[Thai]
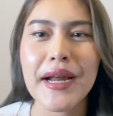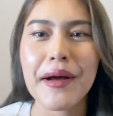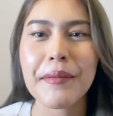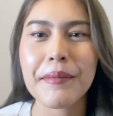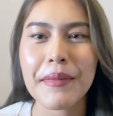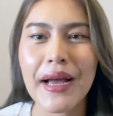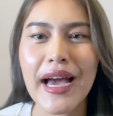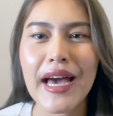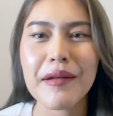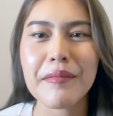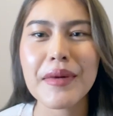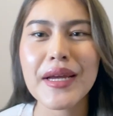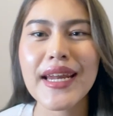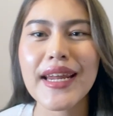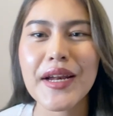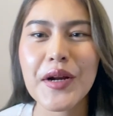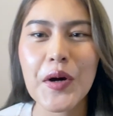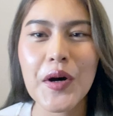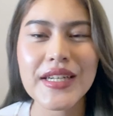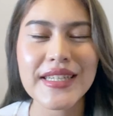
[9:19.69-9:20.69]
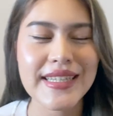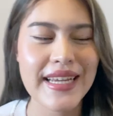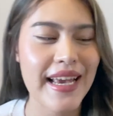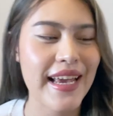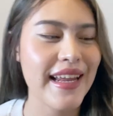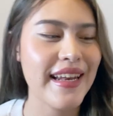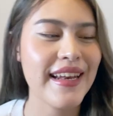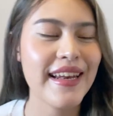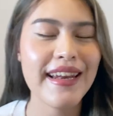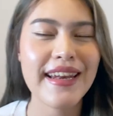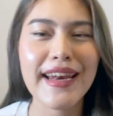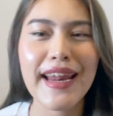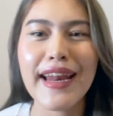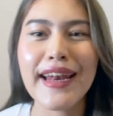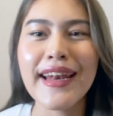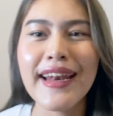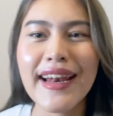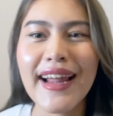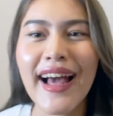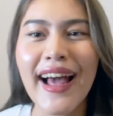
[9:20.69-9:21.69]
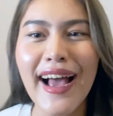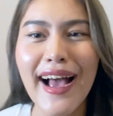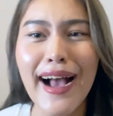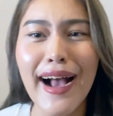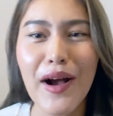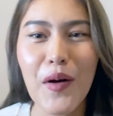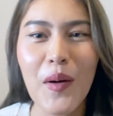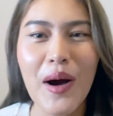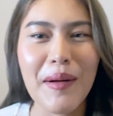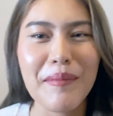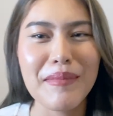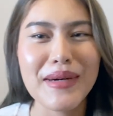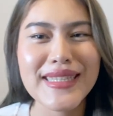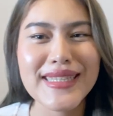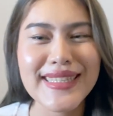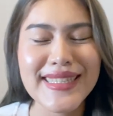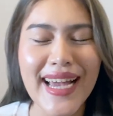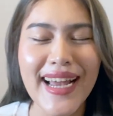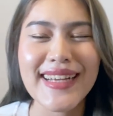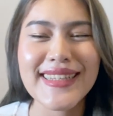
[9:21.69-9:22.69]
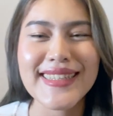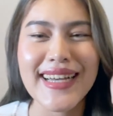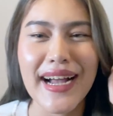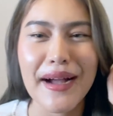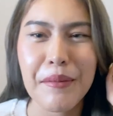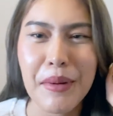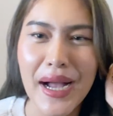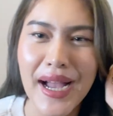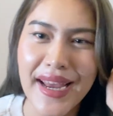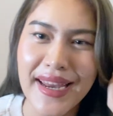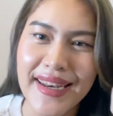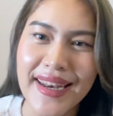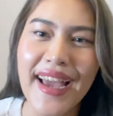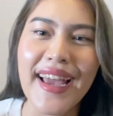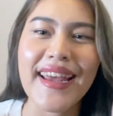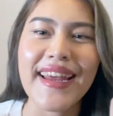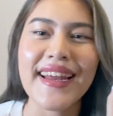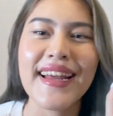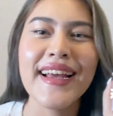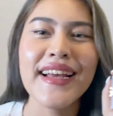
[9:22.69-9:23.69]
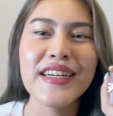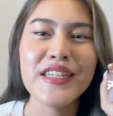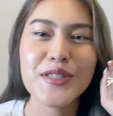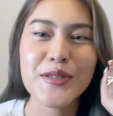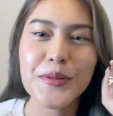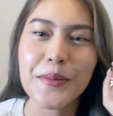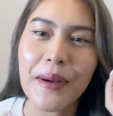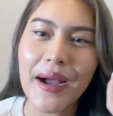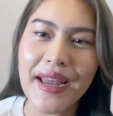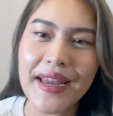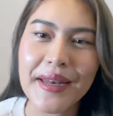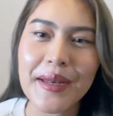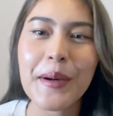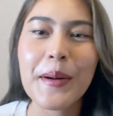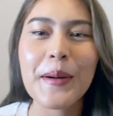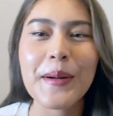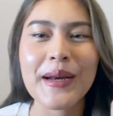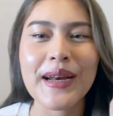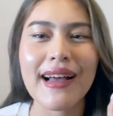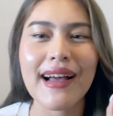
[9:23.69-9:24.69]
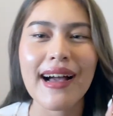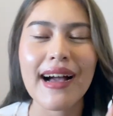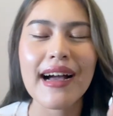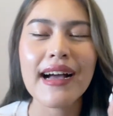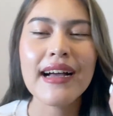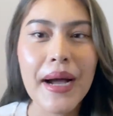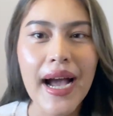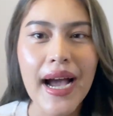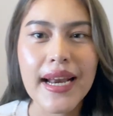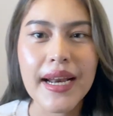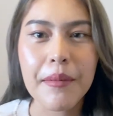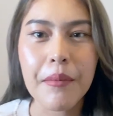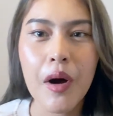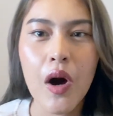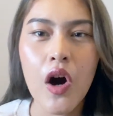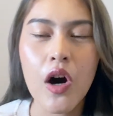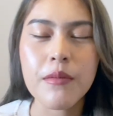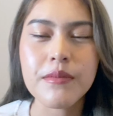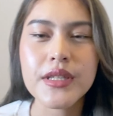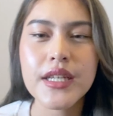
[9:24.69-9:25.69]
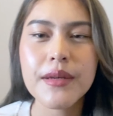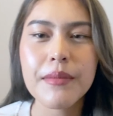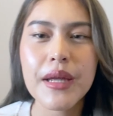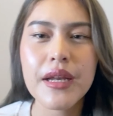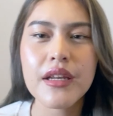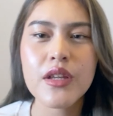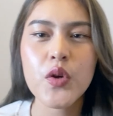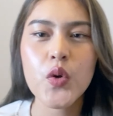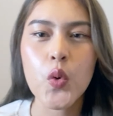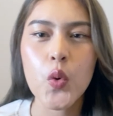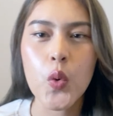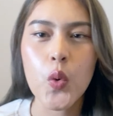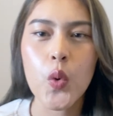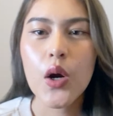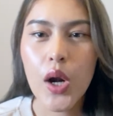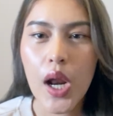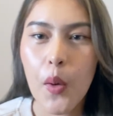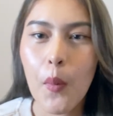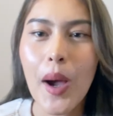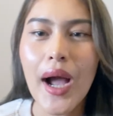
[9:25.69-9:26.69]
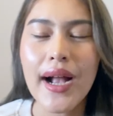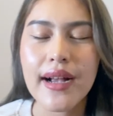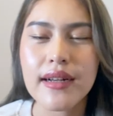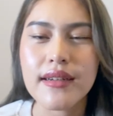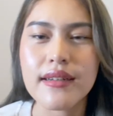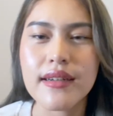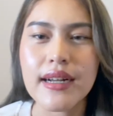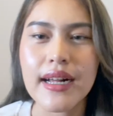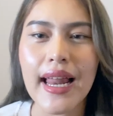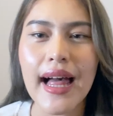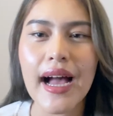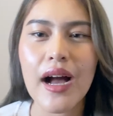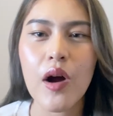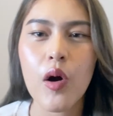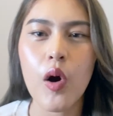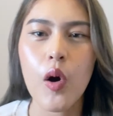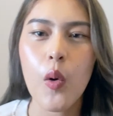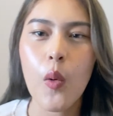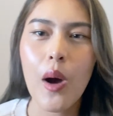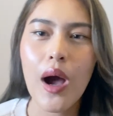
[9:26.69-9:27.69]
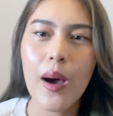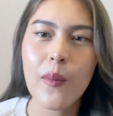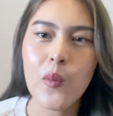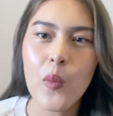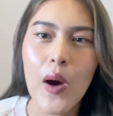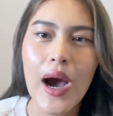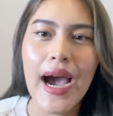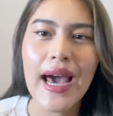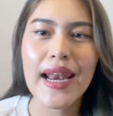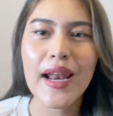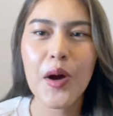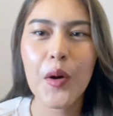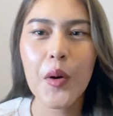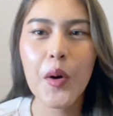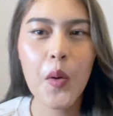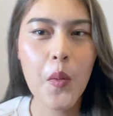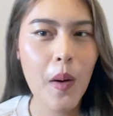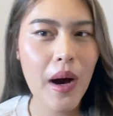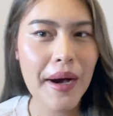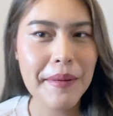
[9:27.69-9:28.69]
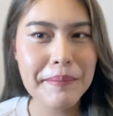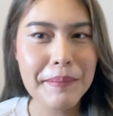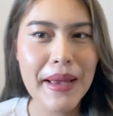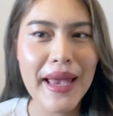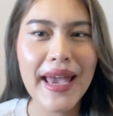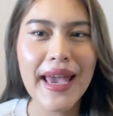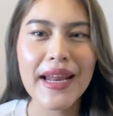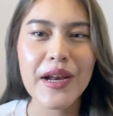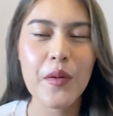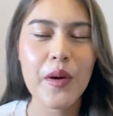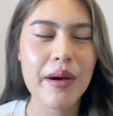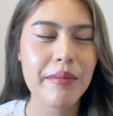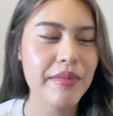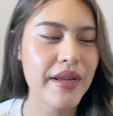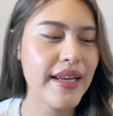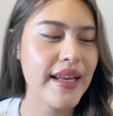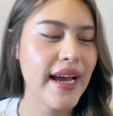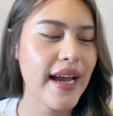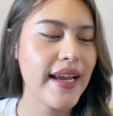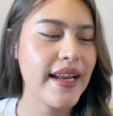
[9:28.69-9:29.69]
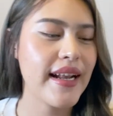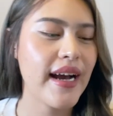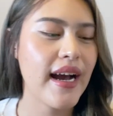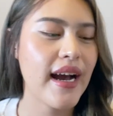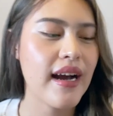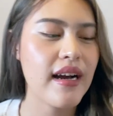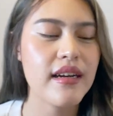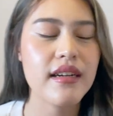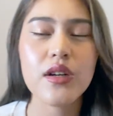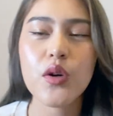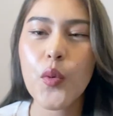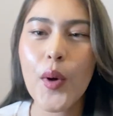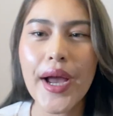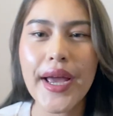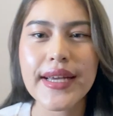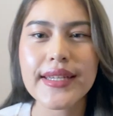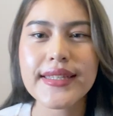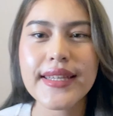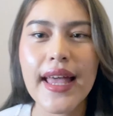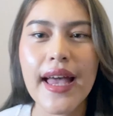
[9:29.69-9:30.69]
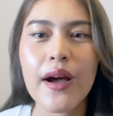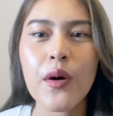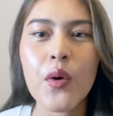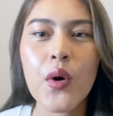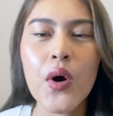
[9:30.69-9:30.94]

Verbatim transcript: ทำงานไม่เน้นคอนเทนต์เน้นความมั่นใจจากภายในสู่ภายนอกนะคะหาน้ำหอมที่มันอยู่ระหว่างกึ่งกลางของความหวานแล้วก็ความแมนความใดๆนะคะคือ วาย เอส แอล